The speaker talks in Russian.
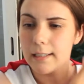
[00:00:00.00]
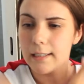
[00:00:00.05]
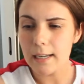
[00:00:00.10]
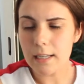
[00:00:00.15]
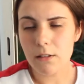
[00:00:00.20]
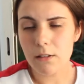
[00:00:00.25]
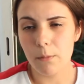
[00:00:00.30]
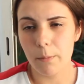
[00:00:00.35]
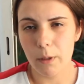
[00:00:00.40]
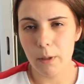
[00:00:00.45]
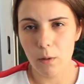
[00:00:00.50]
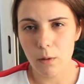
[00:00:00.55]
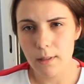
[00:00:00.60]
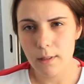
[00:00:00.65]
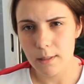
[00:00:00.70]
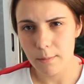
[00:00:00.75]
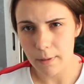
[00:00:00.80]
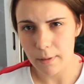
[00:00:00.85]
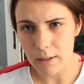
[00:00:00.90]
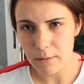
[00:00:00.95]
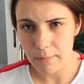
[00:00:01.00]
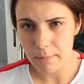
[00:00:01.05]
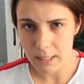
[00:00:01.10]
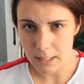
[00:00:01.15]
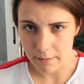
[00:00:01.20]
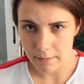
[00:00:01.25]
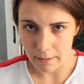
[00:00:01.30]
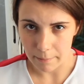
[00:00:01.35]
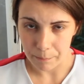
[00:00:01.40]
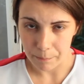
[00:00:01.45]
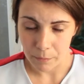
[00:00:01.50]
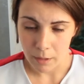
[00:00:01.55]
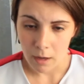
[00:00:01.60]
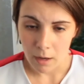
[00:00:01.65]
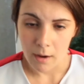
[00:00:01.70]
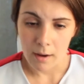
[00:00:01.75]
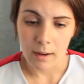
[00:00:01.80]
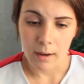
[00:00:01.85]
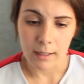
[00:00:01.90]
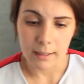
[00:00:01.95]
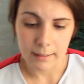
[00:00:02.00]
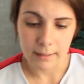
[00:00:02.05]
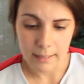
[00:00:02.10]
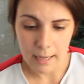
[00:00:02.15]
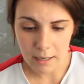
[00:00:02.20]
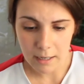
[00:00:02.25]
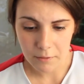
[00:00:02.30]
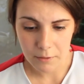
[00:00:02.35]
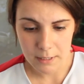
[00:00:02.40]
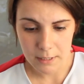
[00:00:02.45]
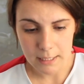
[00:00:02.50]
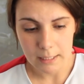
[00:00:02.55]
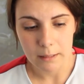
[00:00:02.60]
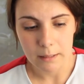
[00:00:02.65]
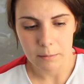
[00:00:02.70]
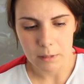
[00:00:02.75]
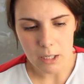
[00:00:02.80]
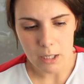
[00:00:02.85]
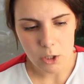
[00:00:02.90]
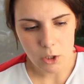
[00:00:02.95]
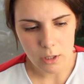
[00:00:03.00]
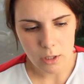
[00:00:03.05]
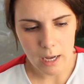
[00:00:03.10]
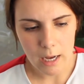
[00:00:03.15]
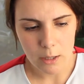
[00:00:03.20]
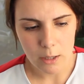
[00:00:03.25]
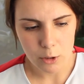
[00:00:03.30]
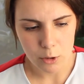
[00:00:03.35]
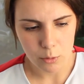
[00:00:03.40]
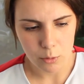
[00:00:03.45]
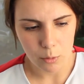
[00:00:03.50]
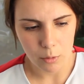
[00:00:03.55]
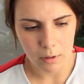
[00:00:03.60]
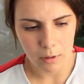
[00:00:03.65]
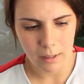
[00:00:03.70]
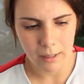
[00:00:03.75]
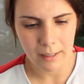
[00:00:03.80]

лекарства приходится брать в Москве. Так, в целом, я считаю, что